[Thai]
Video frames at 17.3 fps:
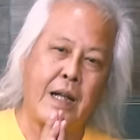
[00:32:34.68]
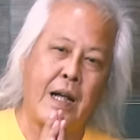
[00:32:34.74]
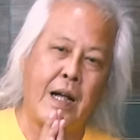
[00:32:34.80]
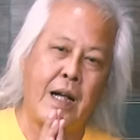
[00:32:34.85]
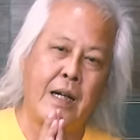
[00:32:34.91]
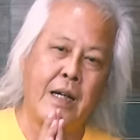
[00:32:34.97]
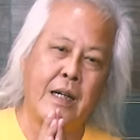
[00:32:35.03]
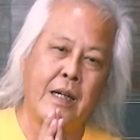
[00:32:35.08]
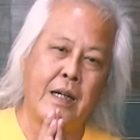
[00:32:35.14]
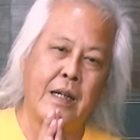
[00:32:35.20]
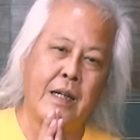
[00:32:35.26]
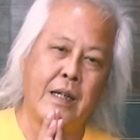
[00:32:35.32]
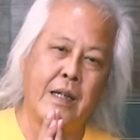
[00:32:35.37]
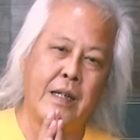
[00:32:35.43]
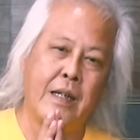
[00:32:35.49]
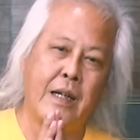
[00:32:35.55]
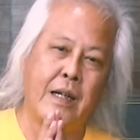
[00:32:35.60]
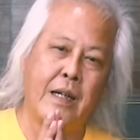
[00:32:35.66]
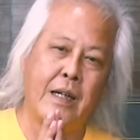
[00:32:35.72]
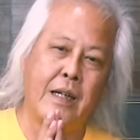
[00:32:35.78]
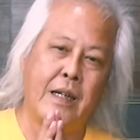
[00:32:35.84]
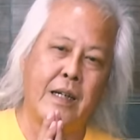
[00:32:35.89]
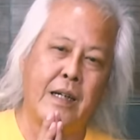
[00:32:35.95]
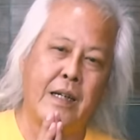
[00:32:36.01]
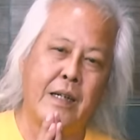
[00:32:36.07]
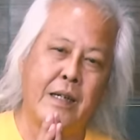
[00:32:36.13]
ทาง
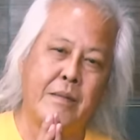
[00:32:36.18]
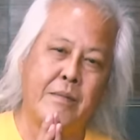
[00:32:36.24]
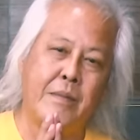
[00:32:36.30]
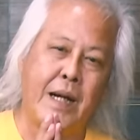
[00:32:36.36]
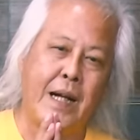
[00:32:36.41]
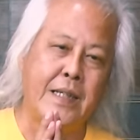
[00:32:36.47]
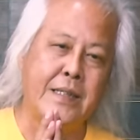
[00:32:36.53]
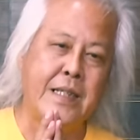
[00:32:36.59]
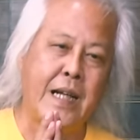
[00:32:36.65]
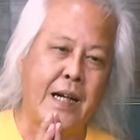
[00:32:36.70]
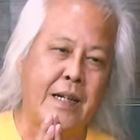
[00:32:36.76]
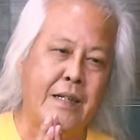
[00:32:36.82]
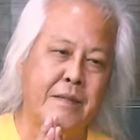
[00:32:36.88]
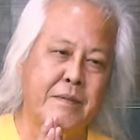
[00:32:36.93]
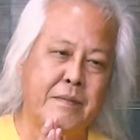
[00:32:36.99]
มหาจักร